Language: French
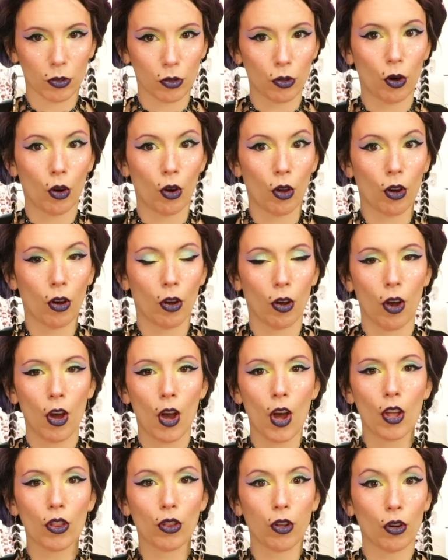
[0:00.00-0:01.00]
dans leur,
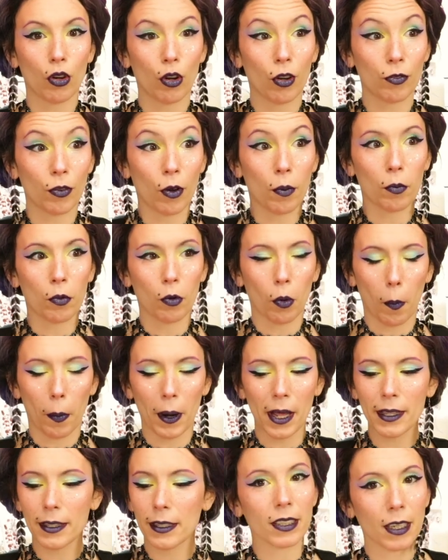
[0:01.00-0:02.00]
dans leur forme complète.